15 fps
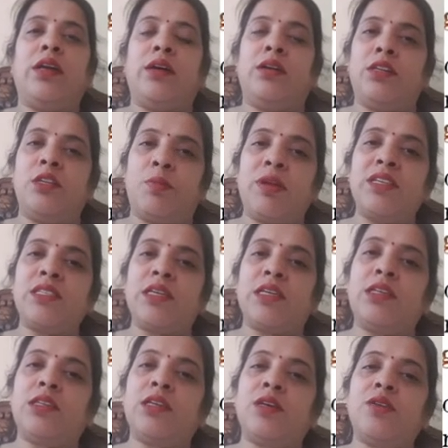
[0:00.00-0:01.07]
रिप्लेस कर
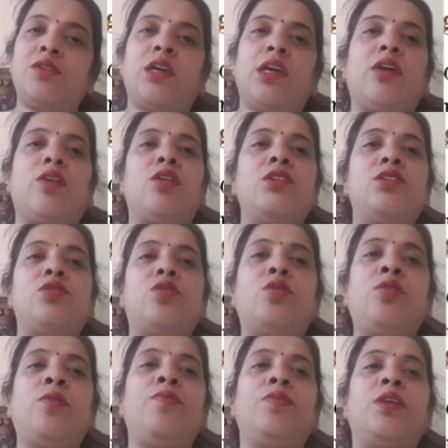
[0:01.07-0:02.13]
देता है उसके रिकॉर्ड्स
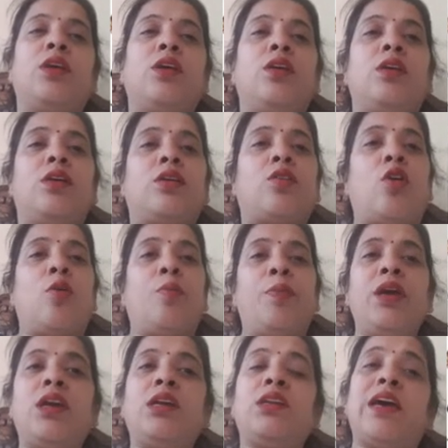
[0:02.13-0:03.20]
को
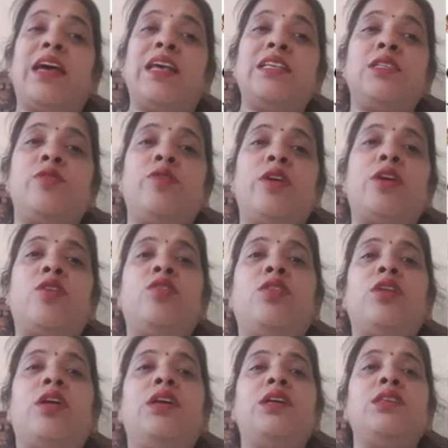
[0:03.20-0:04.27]
कॉपिंग इट एल्सवेयर ऑन
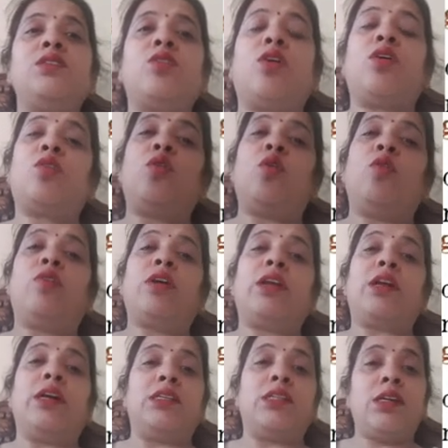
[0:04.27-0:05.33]
द डेस्क और ओवर
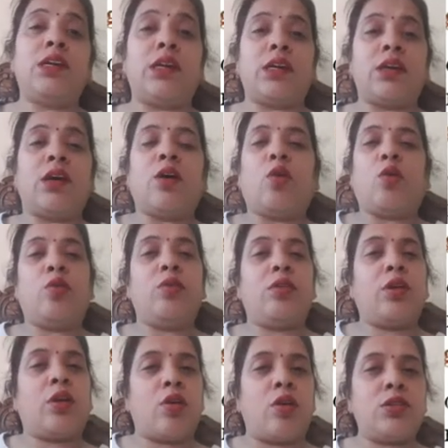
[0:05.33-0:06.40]
राइटिंग इट उन
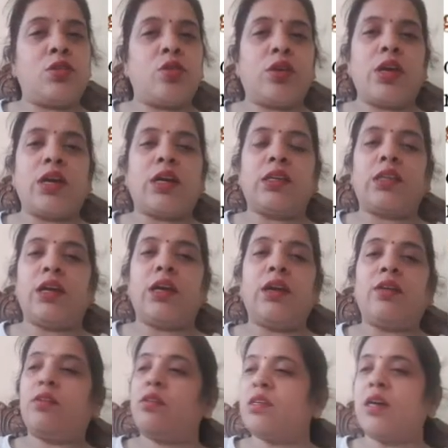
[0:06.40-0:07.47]
रिकॉर्ड्स को क्या करता
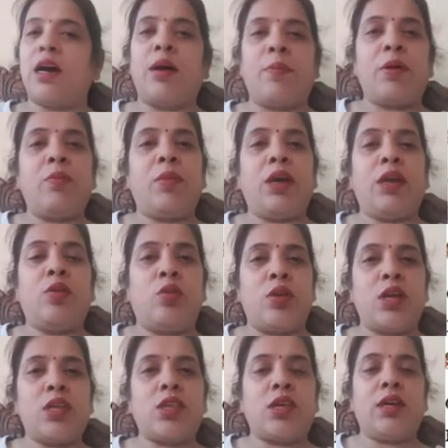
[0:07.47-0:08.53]
है जहाँ पर मेन
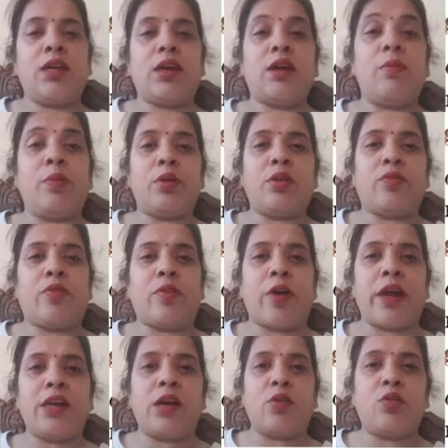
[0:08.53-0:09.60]
होना चाहिए कंप्यूटर
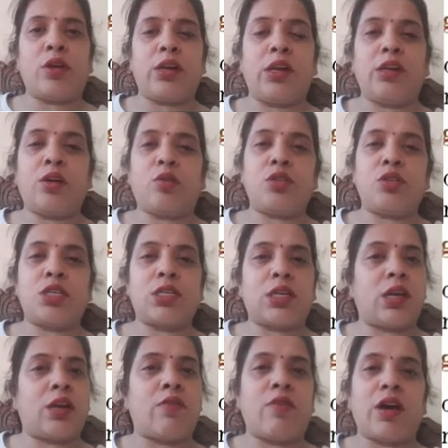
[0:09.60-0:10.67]
फाइंड आउट करने की कोशिश
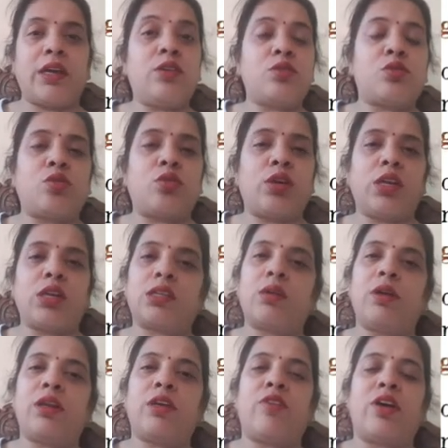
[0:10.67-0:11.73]
करेगा वहाँ ये उसको नहीं रखता
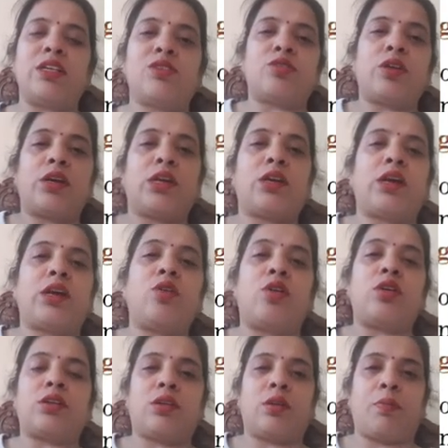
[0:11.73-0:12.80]
बल्कि वहाँ से उठा के कहीं
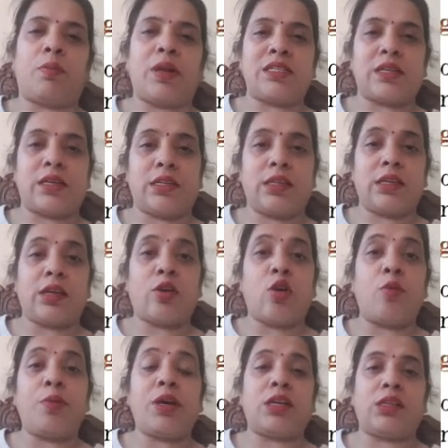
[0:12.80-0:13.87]
और रिप्लेस कर देता है
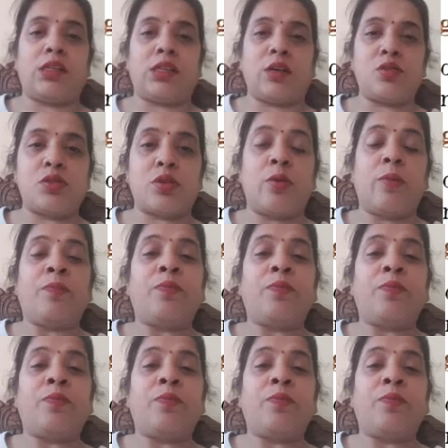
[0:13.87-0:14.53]
कॉपी कर देता है उसको